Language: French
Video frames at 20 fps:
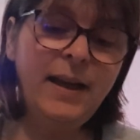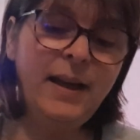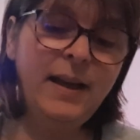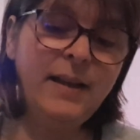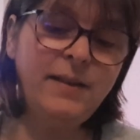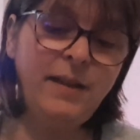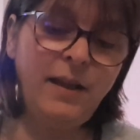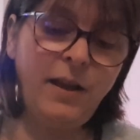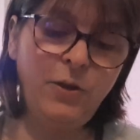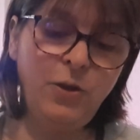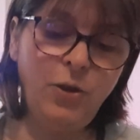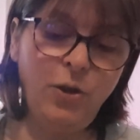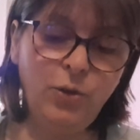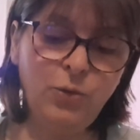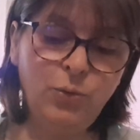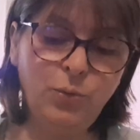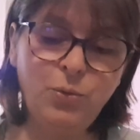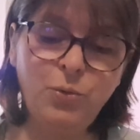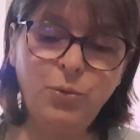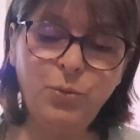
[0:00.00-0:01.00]
à l'intérieur,
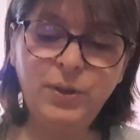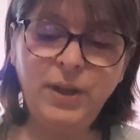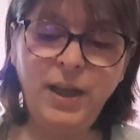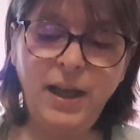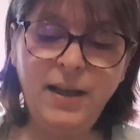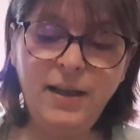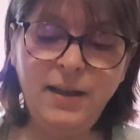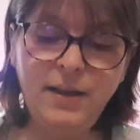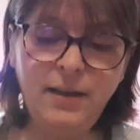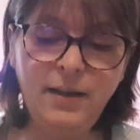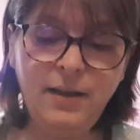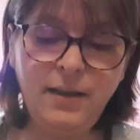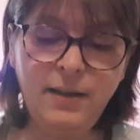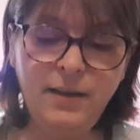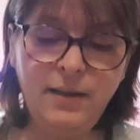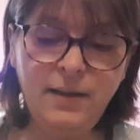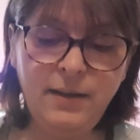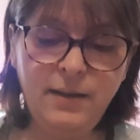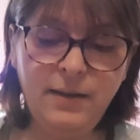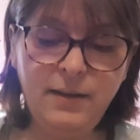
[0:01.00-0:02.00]
donc, on a
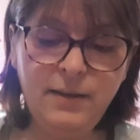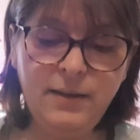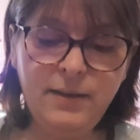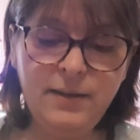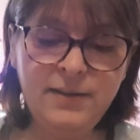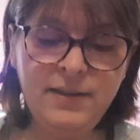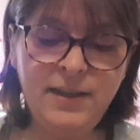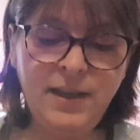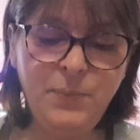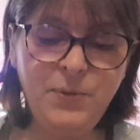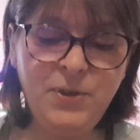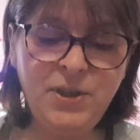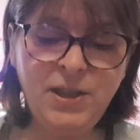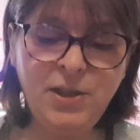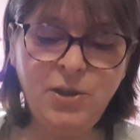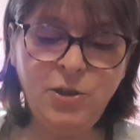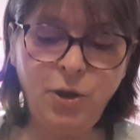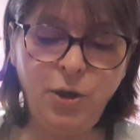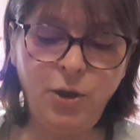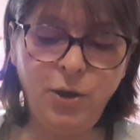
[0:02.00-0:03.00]
des petits
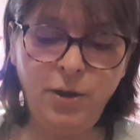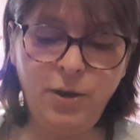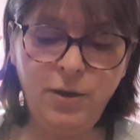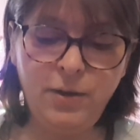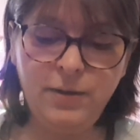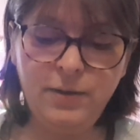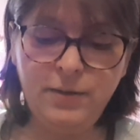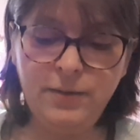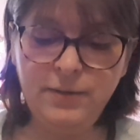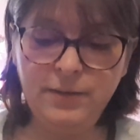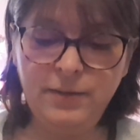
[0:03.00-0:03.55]
cœurs.